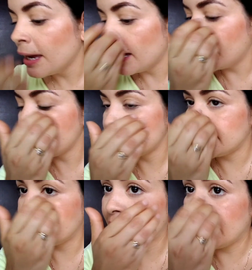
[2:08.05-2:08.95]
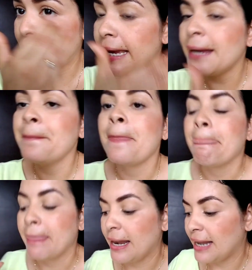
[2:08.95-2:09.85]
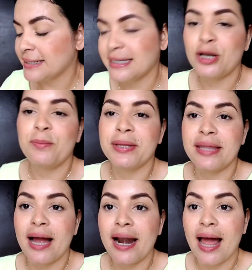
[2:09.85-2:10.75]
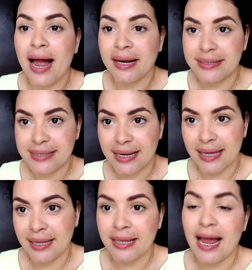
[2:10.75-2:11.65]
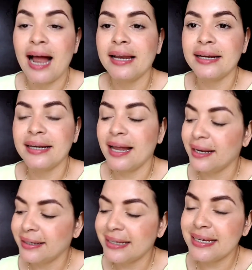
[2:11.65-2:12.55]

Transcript: Este, las quiero invitar a que se queden al canal